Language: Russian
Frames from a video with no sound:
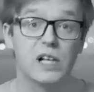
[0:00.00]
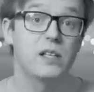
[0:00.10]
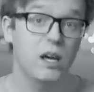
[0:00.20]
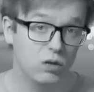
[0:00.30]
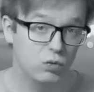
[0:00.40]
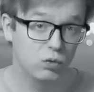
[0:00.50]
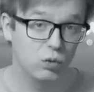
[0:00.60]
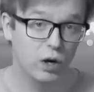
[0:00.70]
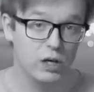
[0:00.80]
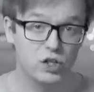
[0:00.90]
Хотя и
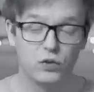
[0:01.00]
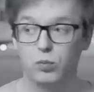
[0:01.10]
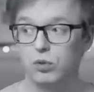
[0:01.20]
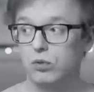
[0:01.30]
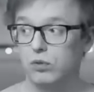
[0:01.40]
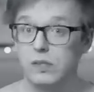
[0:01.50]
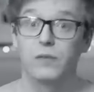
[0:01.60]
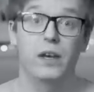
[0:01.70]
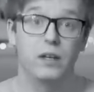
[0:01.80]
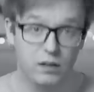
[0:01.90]
тут у каждого будут свои